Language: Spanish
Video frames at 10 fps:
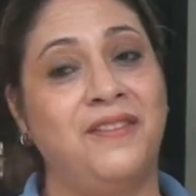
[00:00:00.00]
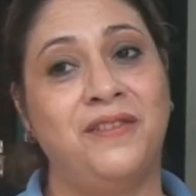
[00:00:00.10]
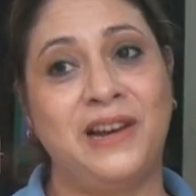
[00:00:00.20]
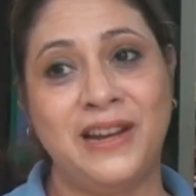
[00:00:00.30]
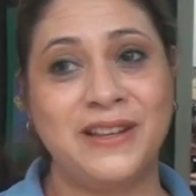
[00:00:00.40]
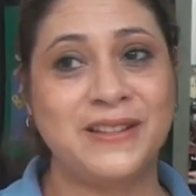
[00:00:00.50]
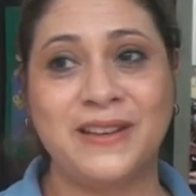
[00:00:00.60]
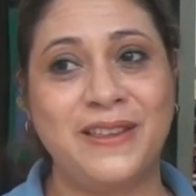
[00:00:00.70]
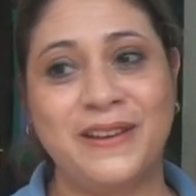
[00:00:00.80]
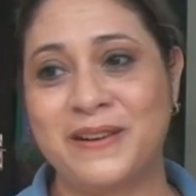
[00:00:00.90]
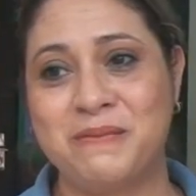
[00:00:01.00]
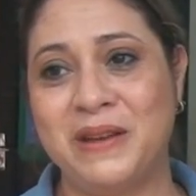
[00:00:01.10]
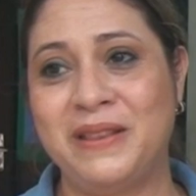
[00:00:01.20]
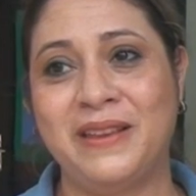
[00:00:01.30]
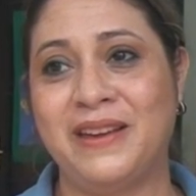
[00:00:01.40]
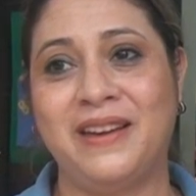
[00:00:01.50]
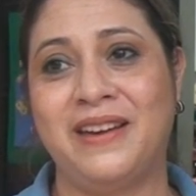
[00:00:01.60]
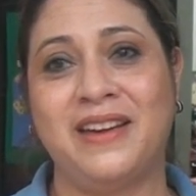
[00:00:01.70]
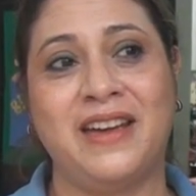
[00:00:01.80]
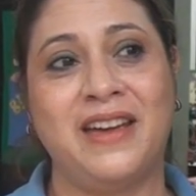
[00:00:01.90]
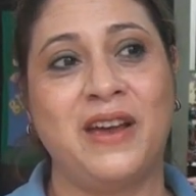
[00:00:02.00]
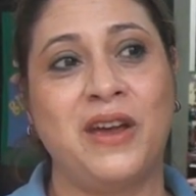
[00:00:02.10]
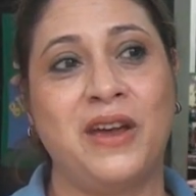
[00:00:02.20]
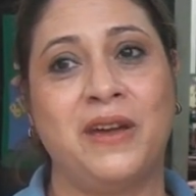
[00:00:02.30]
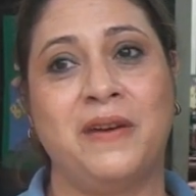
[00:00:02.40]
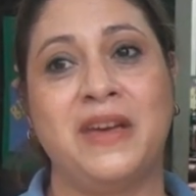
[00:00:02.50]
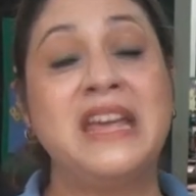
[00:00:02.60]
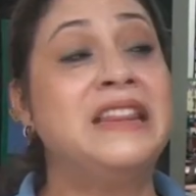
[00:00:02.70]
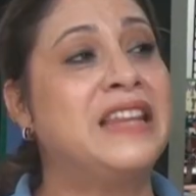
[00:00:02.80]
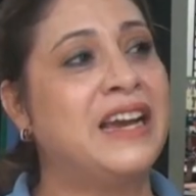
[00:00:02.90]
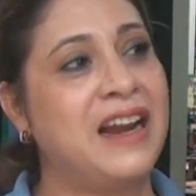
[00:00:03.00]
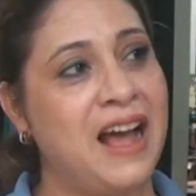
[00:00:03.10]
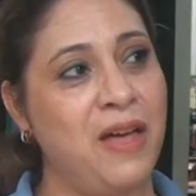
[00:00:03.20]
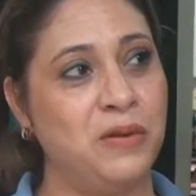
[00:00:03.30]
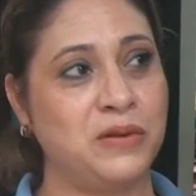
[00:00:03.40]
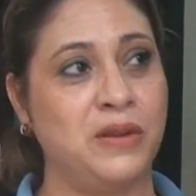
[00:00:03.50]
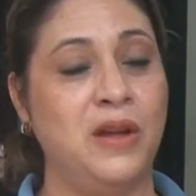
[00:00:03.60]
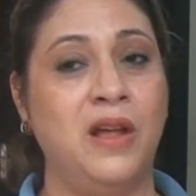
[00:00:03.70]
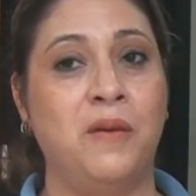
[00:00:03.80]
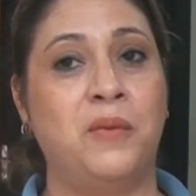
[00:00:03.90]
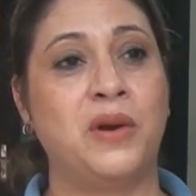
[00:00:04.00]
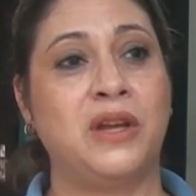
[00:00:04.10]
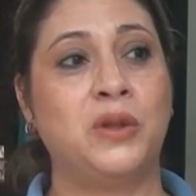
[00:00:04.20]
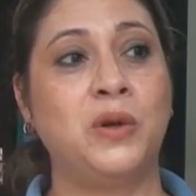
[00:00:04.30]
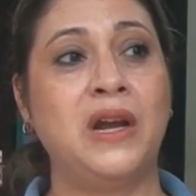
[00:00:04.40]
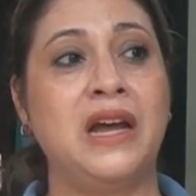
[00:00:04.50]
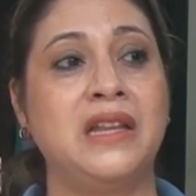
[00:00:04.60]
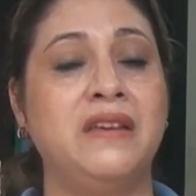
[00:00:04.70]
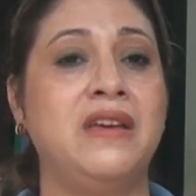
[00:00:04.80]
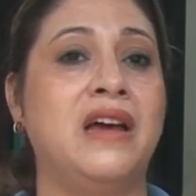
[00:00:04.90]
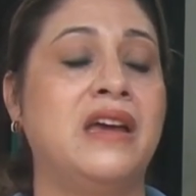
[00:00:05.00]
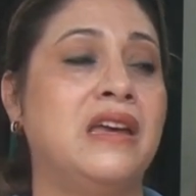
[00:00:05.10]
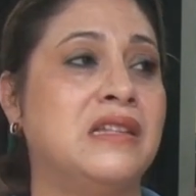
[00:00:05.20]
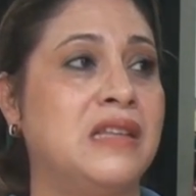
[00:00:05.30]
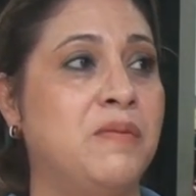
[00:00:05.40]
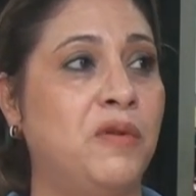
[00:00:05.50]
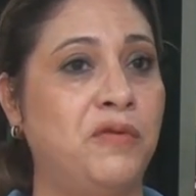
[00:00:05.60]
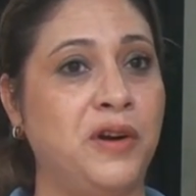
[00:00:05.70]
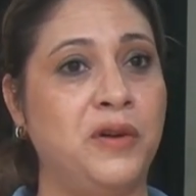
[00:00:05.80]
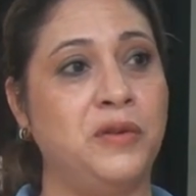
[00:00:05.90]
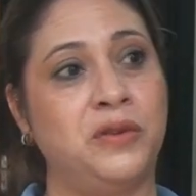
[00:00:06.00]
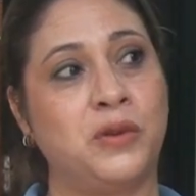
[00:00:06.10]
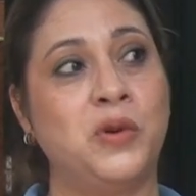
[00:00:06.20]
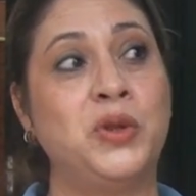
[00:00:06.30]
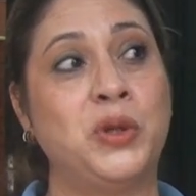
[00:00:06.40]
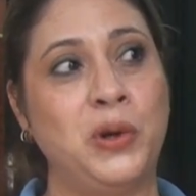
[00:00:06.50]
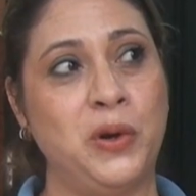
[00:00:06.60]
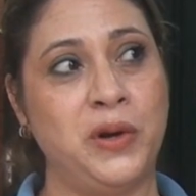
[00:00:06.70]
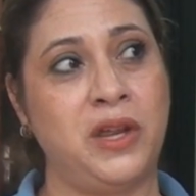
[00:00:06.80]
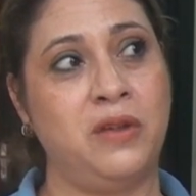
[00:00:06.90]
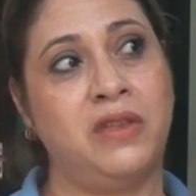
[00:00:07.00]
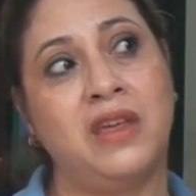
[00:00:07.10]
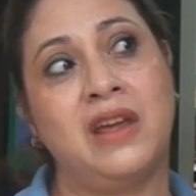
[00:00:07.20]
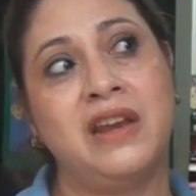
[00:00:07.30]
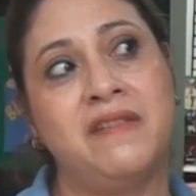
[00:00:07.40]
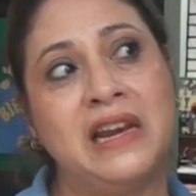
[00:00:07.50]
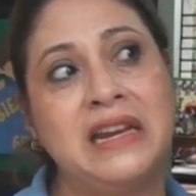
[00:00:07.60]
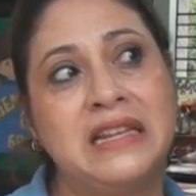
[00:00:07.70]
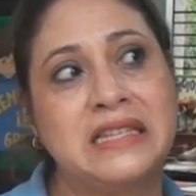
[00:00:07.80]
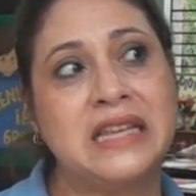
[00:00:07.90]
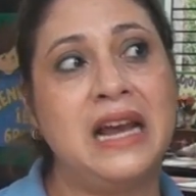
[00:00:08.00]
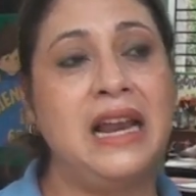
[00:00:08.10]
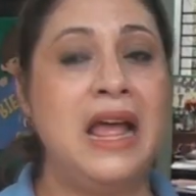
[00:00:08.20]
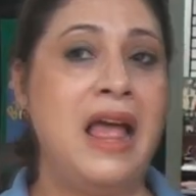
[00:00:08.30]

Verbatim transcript: felices, de repente eh, integrados, porque todas las actividades que hicimos fueron con todos los niños, desde el nivel inicial